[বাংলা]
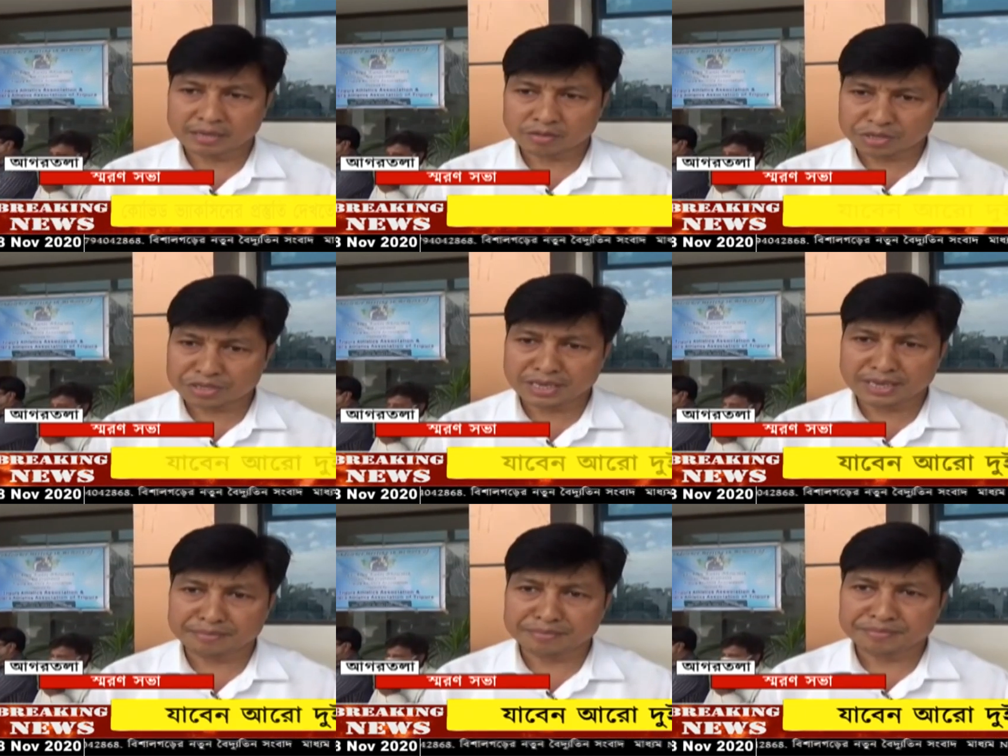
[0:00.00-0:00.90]
করেছিলাম
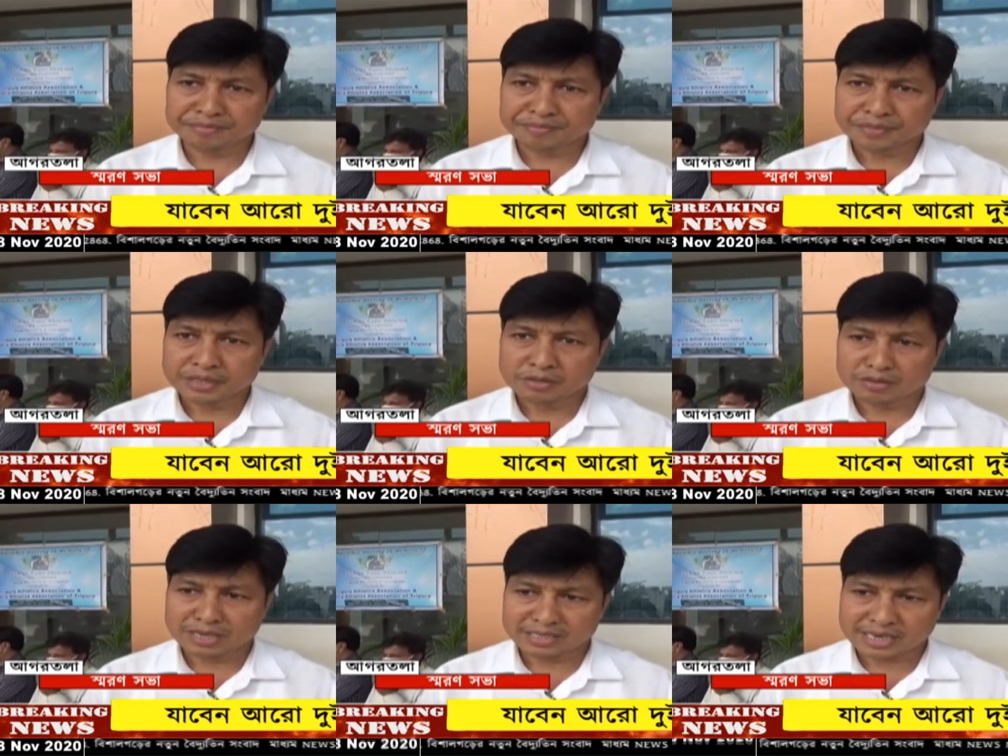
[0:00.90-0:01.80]

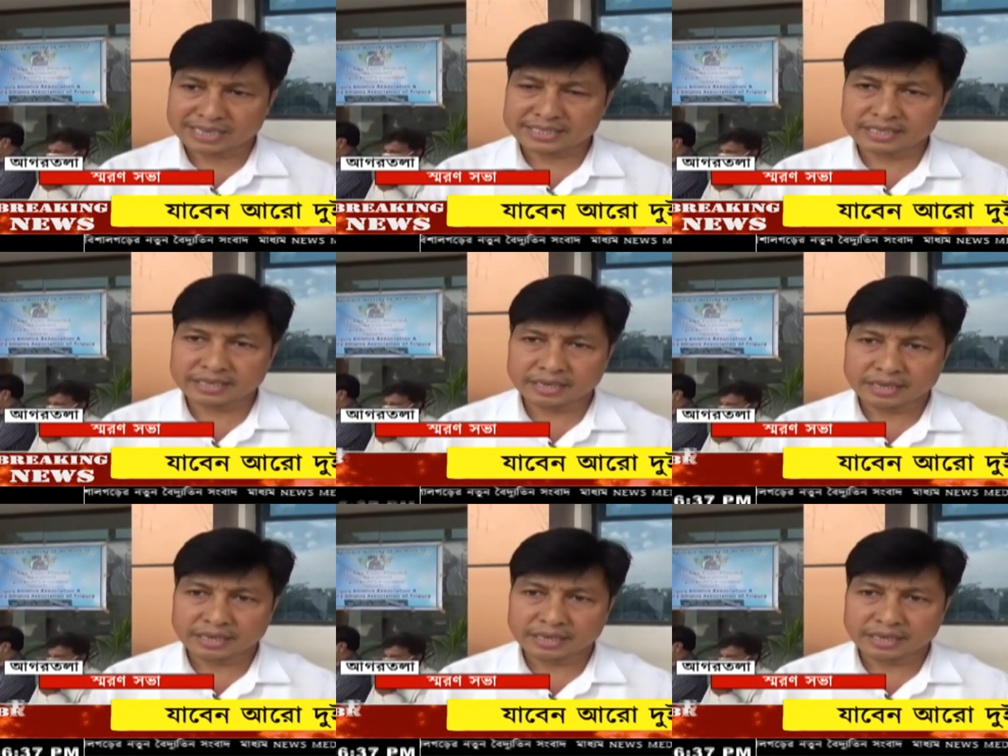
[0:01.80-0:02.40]
ওনার সাহায্যে